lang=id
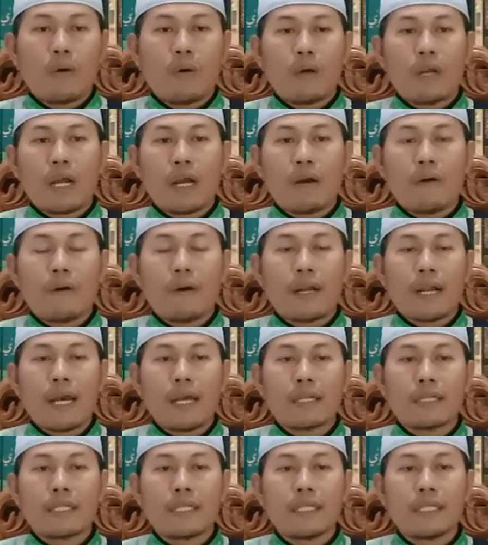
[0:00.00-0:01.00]

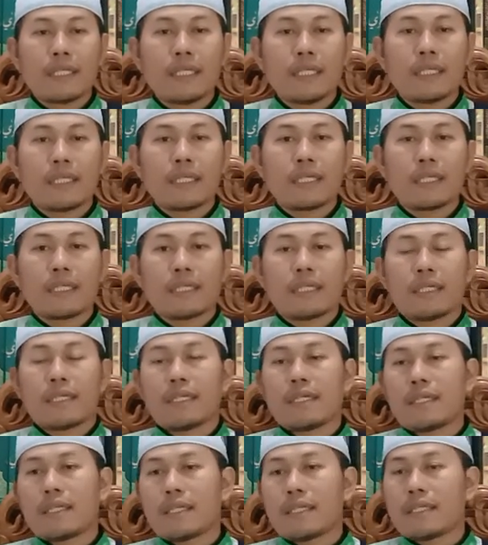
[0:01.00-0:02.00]
orang-orang di
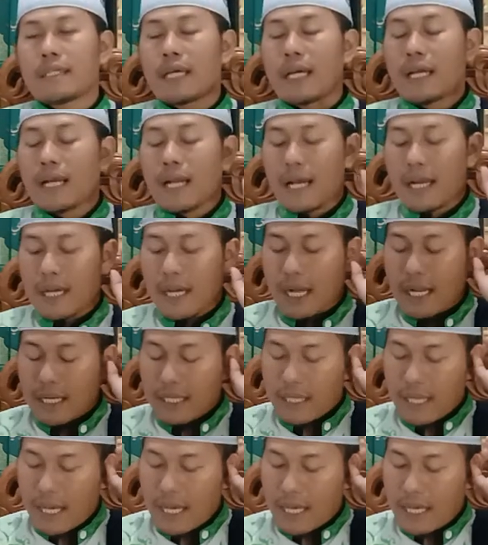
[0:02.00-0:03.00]
daerah
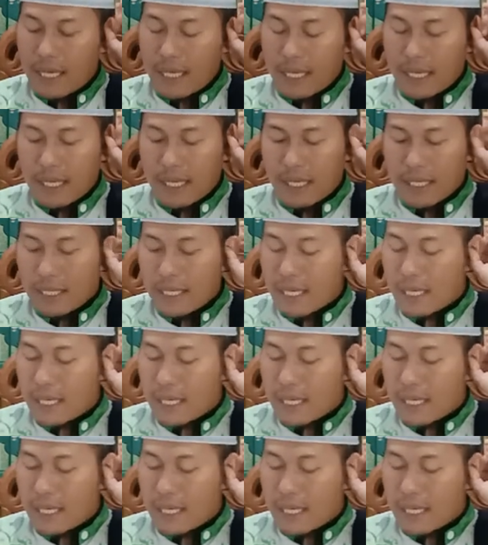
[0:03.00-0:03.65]
kalian.